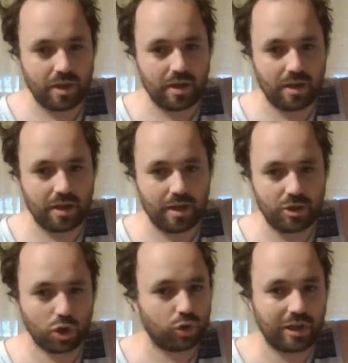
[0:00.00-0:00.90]
eh, il
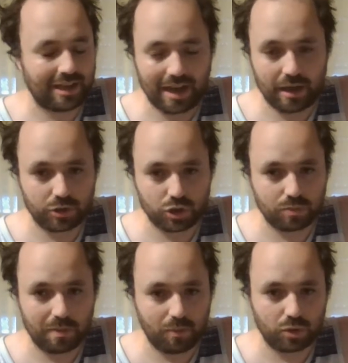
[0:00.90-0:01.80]
gioco del calcio
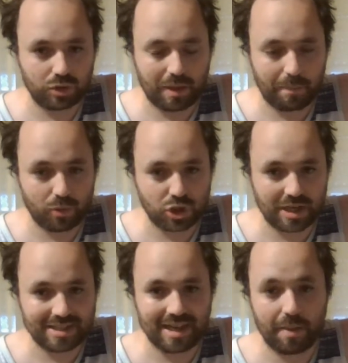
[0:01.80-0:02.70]
come modo di
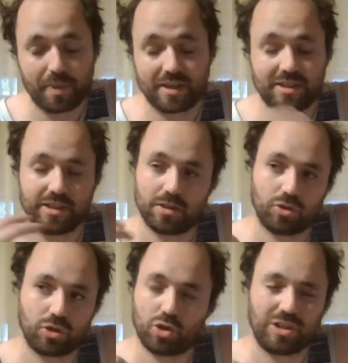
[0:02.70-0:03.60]
approcciarsi alla partita, un
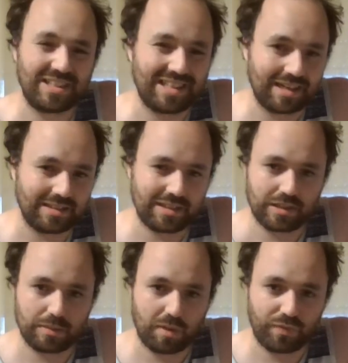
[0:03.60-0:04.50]
giocatore di
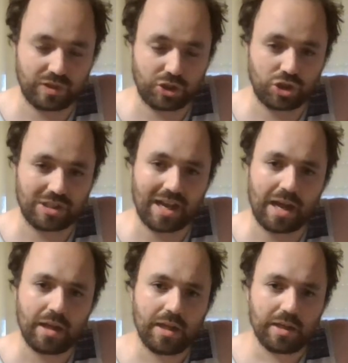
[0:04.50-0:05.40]
grandissima
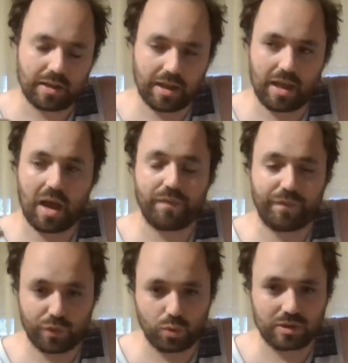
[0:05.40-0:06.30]
fisicità che
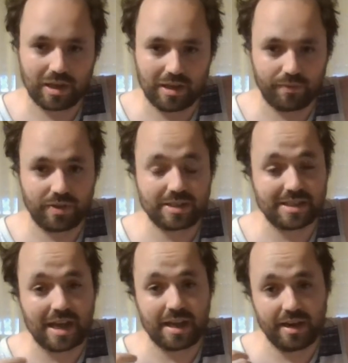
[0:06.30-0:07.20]
affronta gli
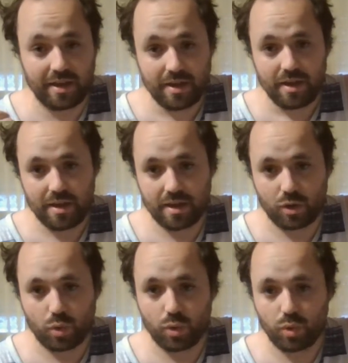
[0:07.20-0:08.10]
avversari eh,
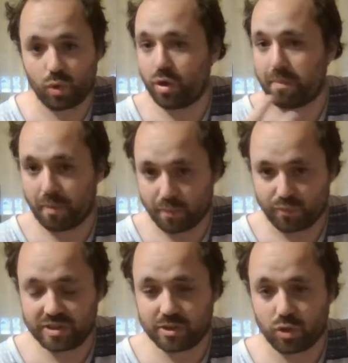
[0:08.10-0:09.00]
con, con, il proprio
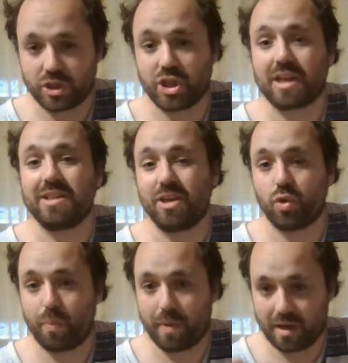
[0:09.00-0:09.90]
fisico, che cerca di
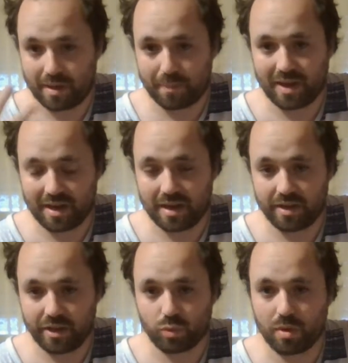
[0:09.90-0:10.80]
recuperare palla
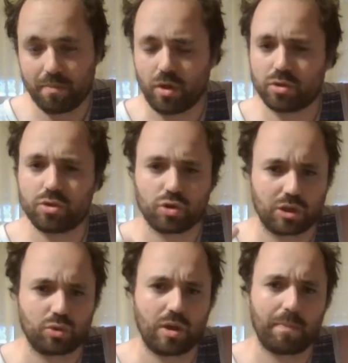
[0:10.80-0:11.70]
in quel modo, un
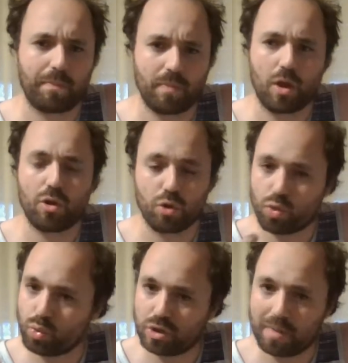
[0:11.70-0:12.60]
giocatore
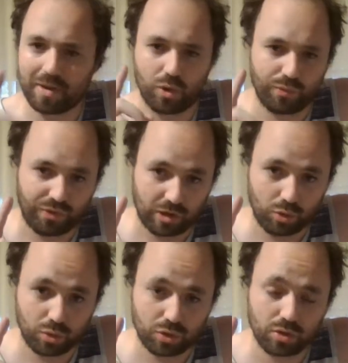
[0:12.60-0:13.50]
rude ma non
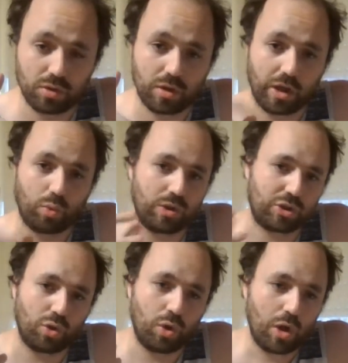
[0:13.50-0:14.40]
falloso e
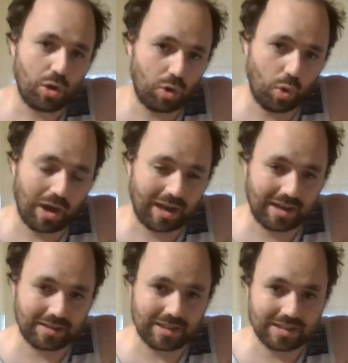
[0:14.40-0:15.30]
questo lo ha
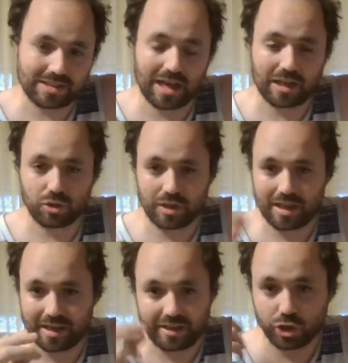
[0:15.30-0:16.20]
caratterizzato negli
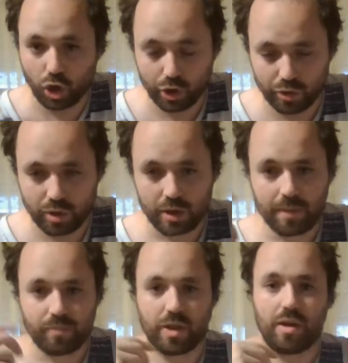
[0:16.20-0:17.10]
anni d'oro.
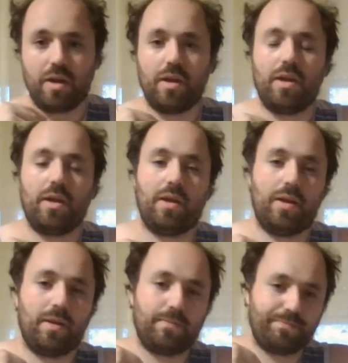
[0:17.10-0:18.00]

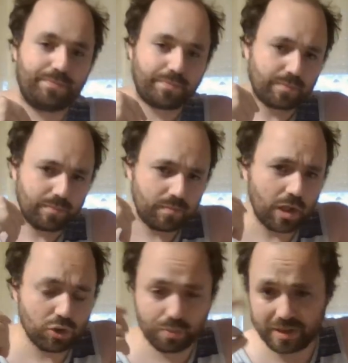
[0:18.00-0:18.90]
Eh,
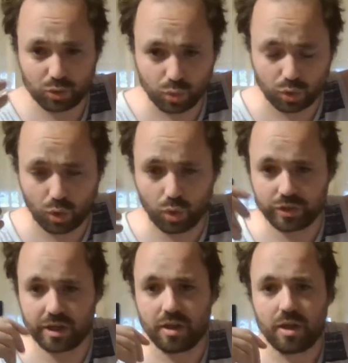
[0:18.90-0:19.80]
soprattutto
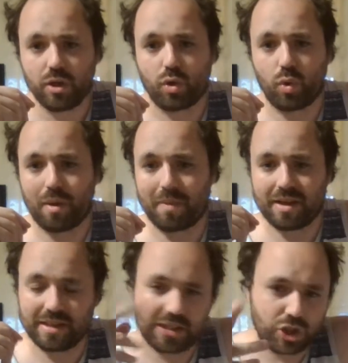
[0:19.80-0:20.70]
con, con, la
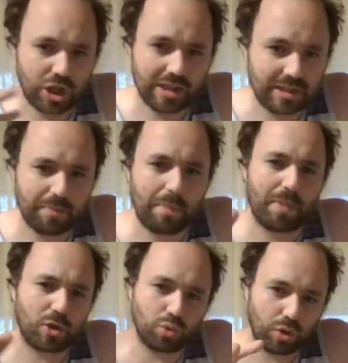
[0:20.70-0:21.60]
maglia del Chelsea. A me è
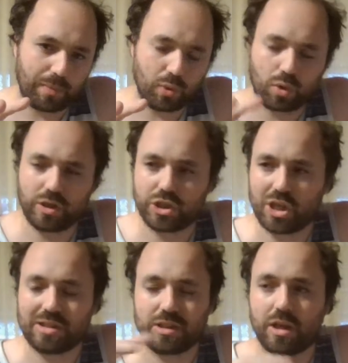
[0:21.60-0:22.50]
piaciuto di più con il
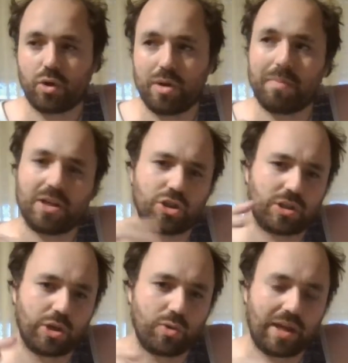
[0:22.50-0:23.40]
Chelsea che con il
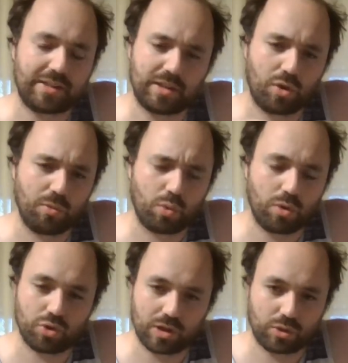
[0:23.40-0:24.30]
Manchester United. Comunque è
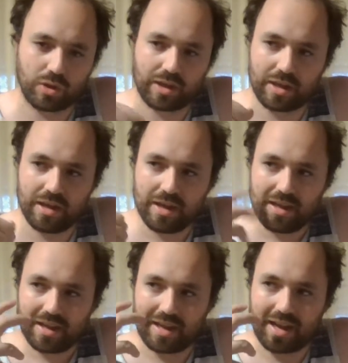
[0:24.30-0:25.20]
un giocatore che,
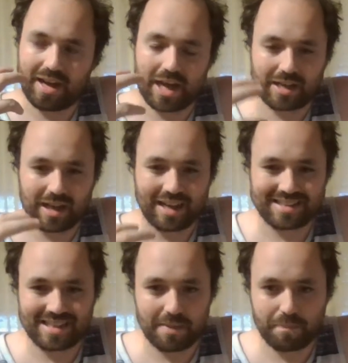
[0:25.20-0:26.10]
che ha, ha,
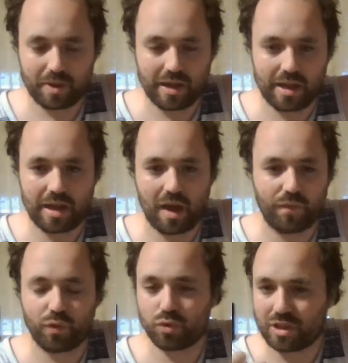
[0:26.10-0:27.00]
sempre
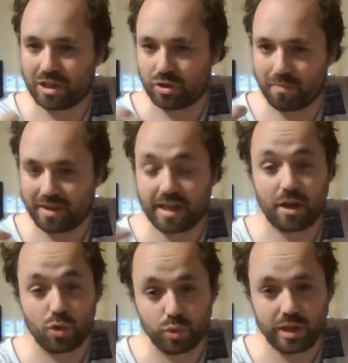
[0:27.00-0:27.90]
affrontato in maniera
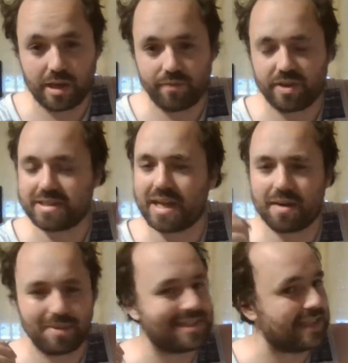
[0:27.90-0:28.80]
rude gli
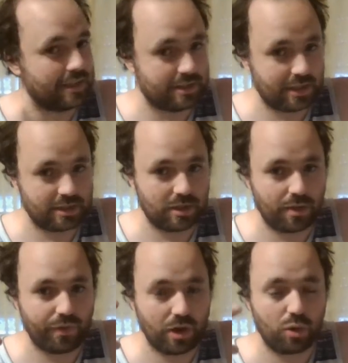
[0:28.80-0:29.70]
avversari, ma senza essere
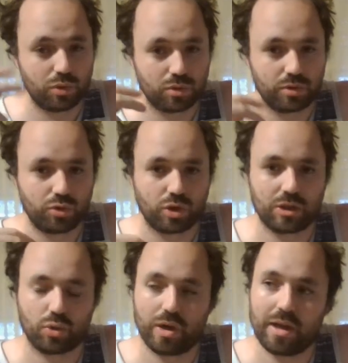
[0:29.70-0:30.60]
falloso. Quindi è un
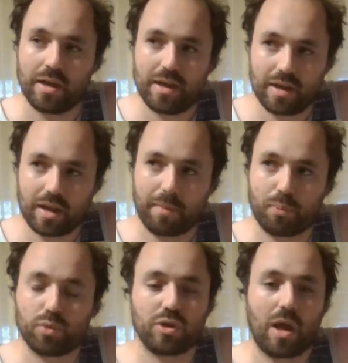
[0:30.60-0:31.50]
giocatore che
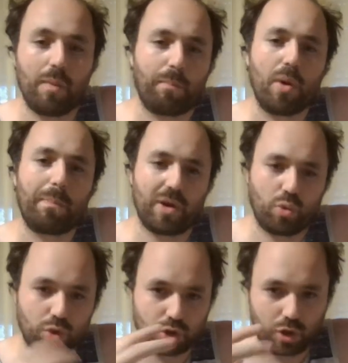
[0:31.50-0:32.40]
appunto è un po' il
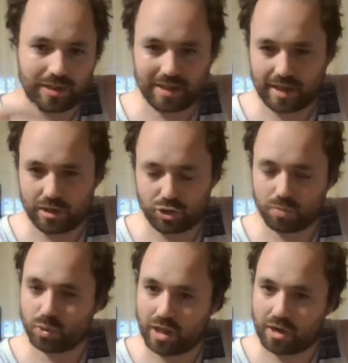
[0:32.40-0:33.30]
precursore del calcio
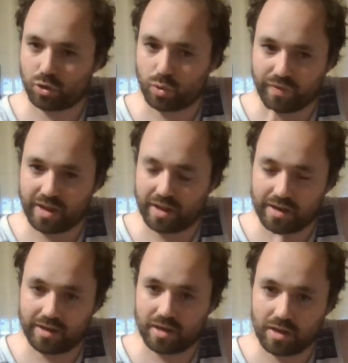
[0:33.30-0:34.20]
moderno, dove
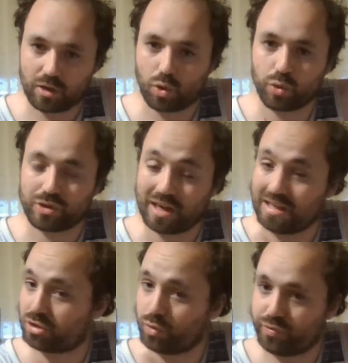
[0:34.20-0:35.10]
il
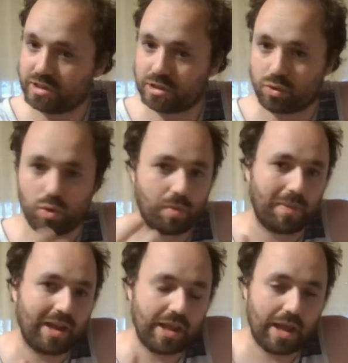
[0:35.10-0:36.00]
contrasto fisico
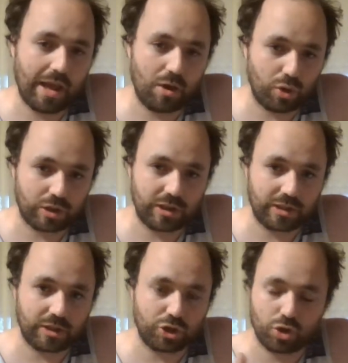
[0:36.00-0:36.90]
ormai è all'ordine
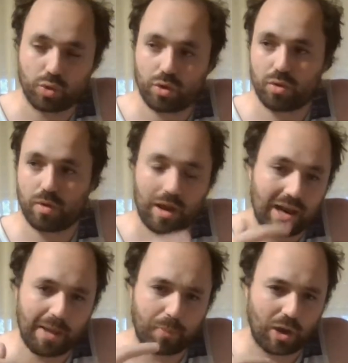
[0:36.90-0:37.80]
del giorno.
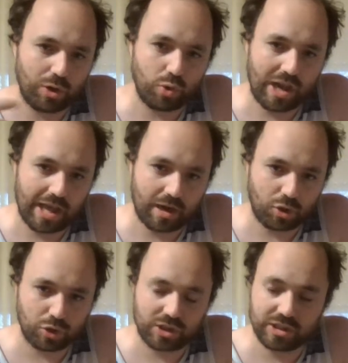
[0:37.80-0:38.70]
All'epoca non era
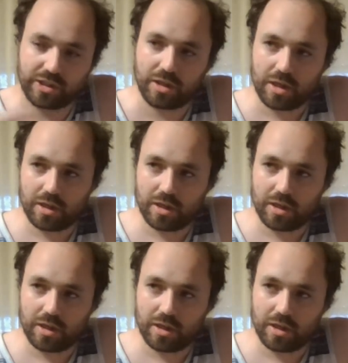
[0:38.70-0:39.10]
così